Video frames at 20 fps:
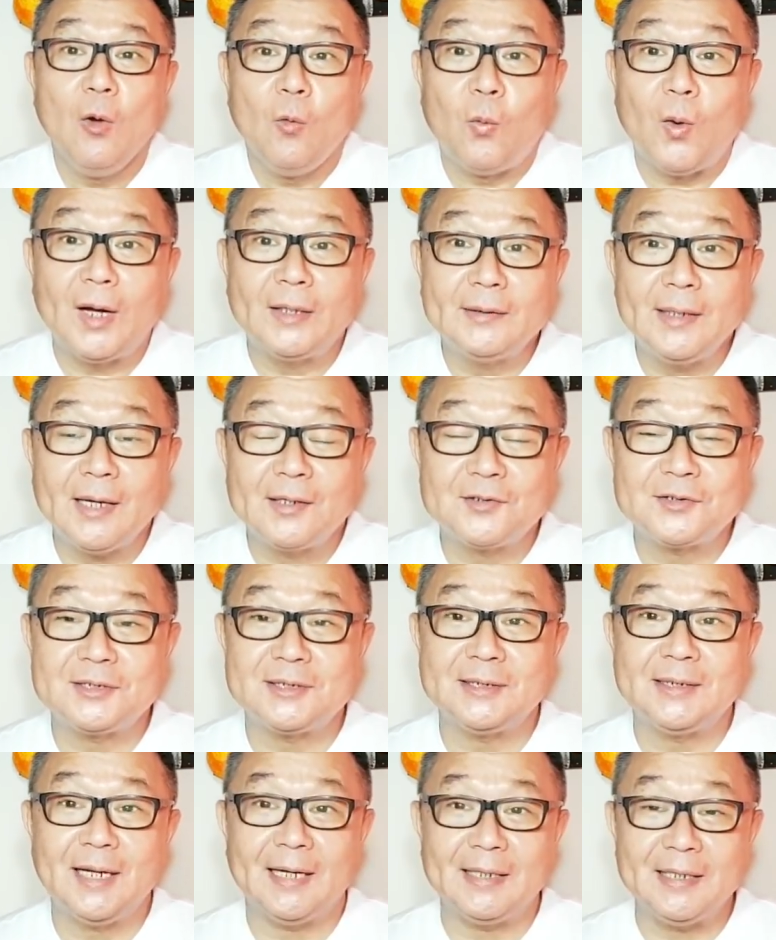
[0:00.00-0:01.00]

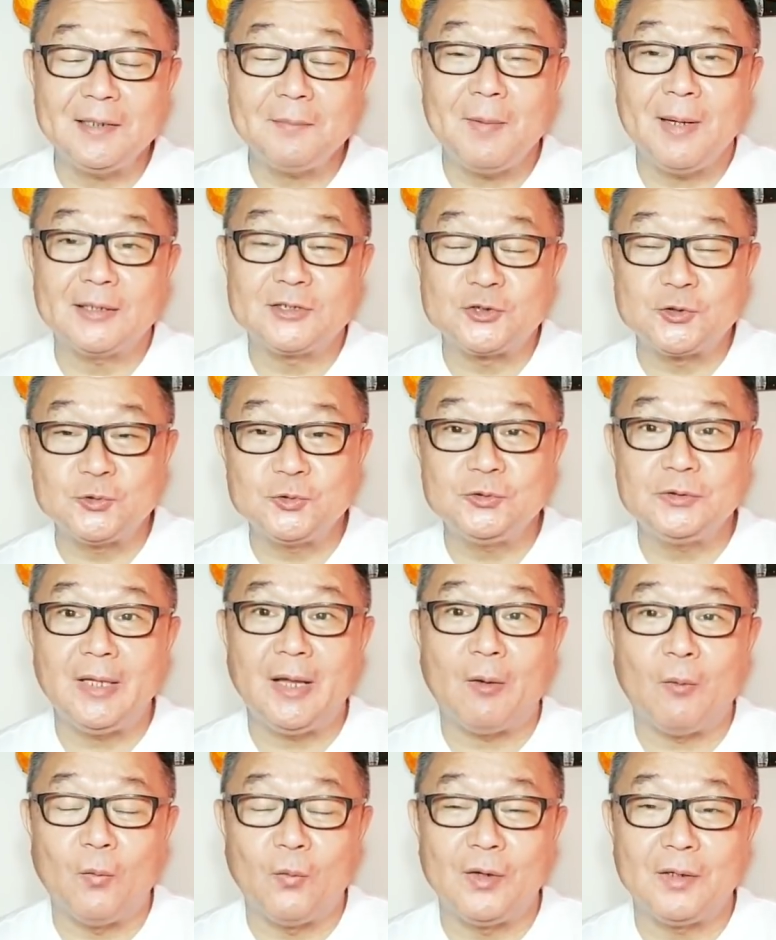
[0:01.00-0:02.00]
私が今住ん
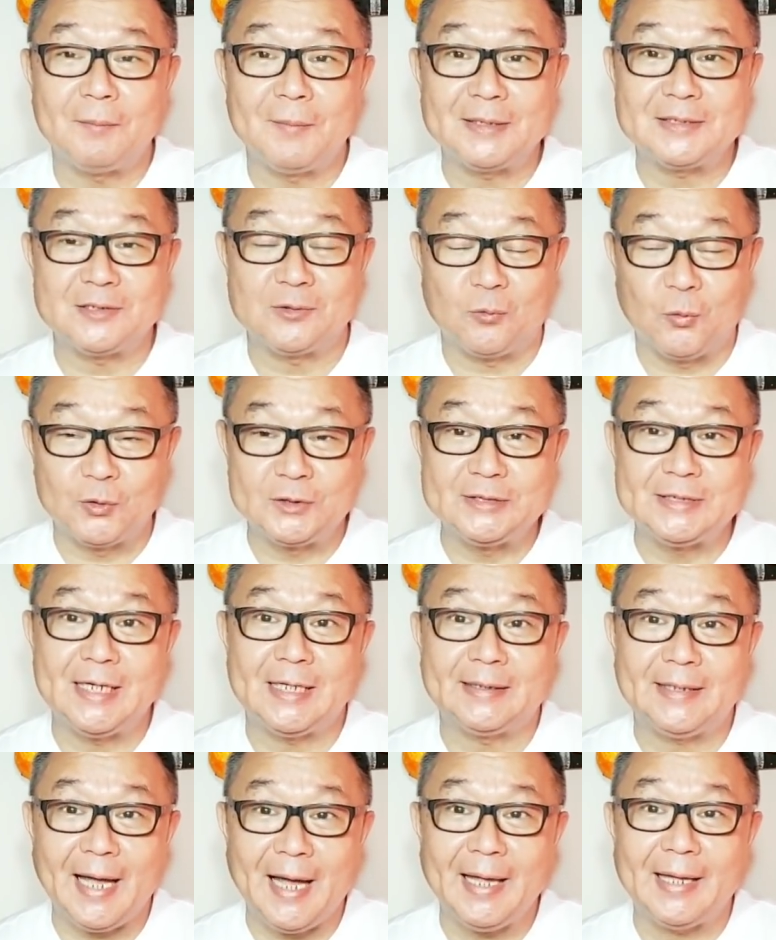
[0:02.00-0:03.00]
でおりますこち
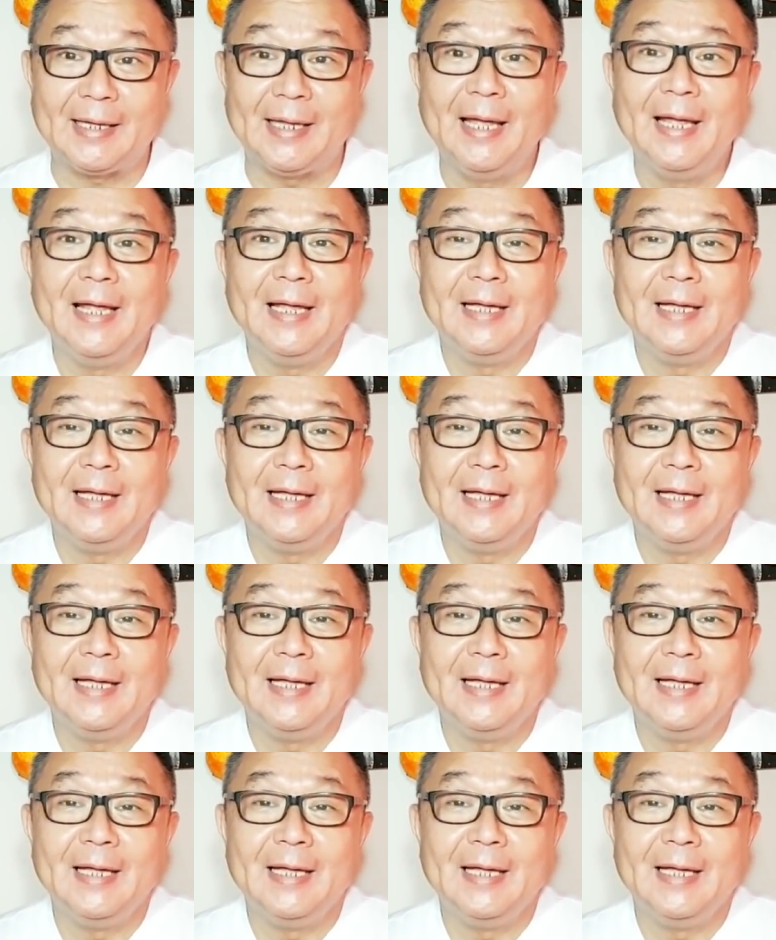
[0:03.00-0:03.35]
らタイ